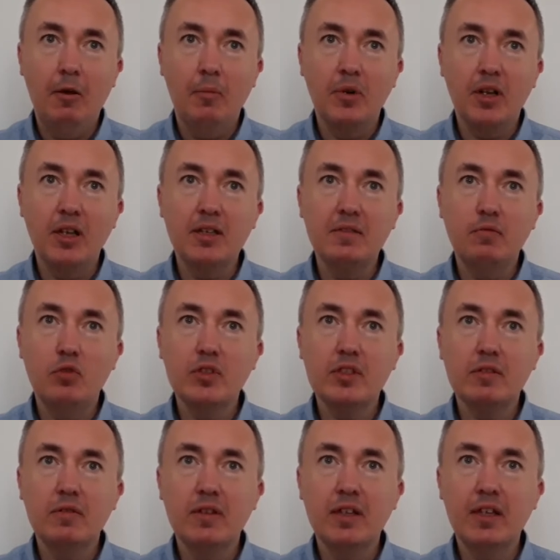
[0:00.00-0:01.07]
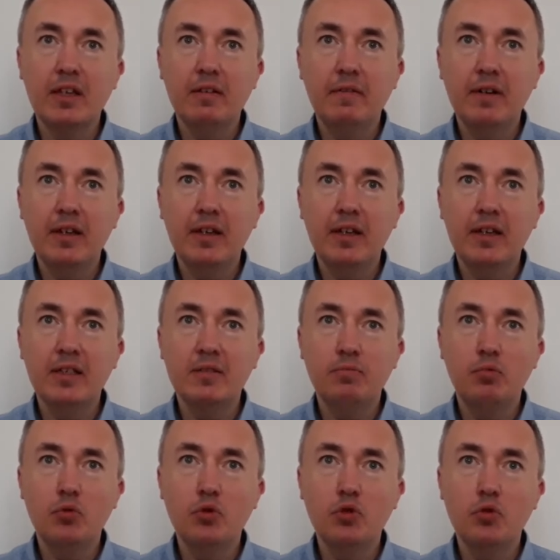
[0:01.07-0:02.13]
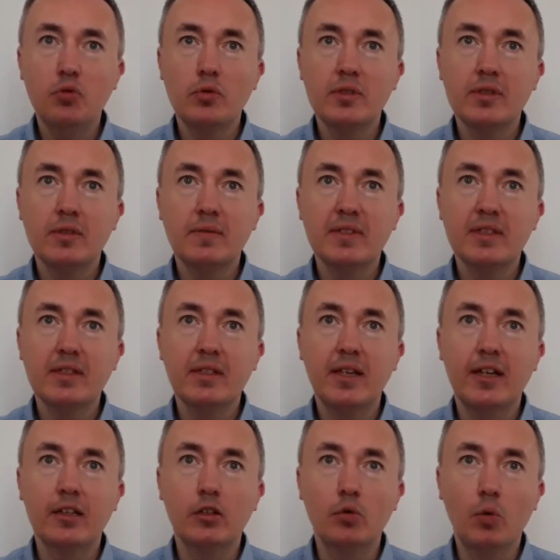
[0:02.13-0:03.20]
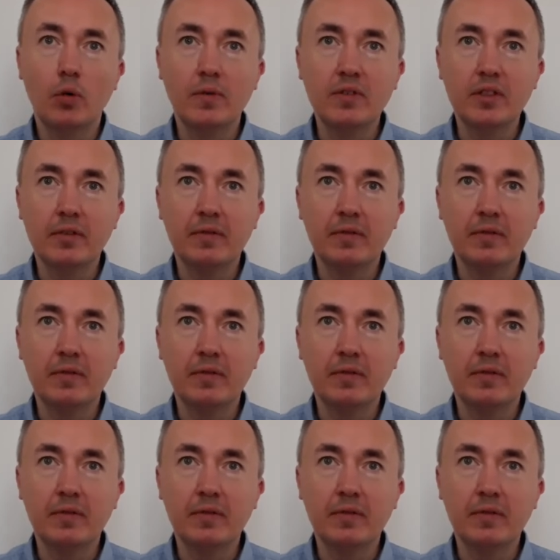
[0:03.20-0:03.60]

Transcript: Производственная вода используется в солодовне,